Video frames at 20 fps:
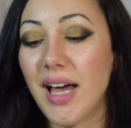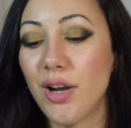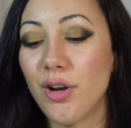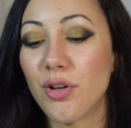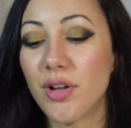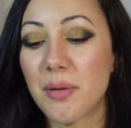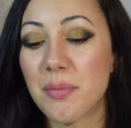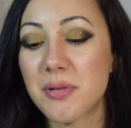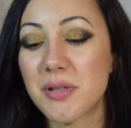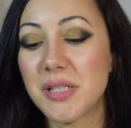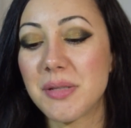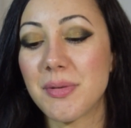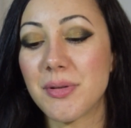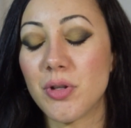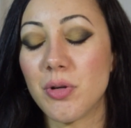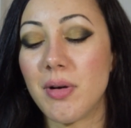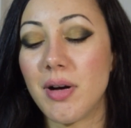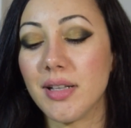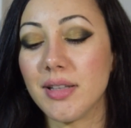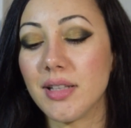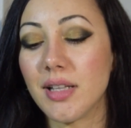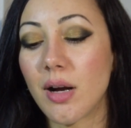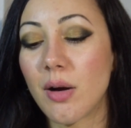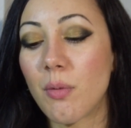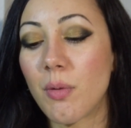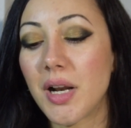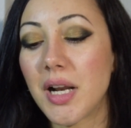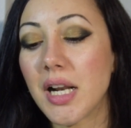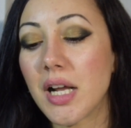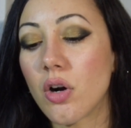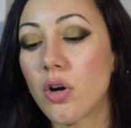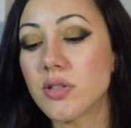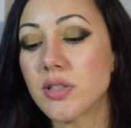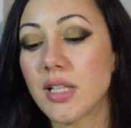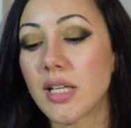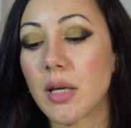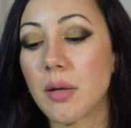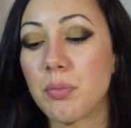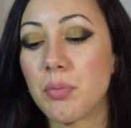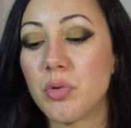Allora, prossima domanda, qual è la
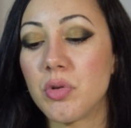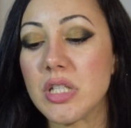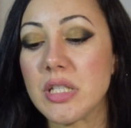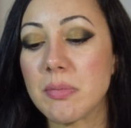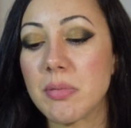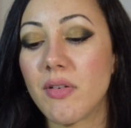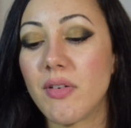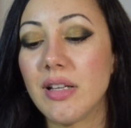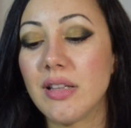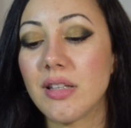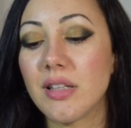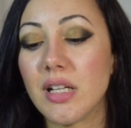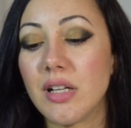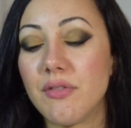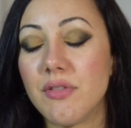cosa che più ti spaventa del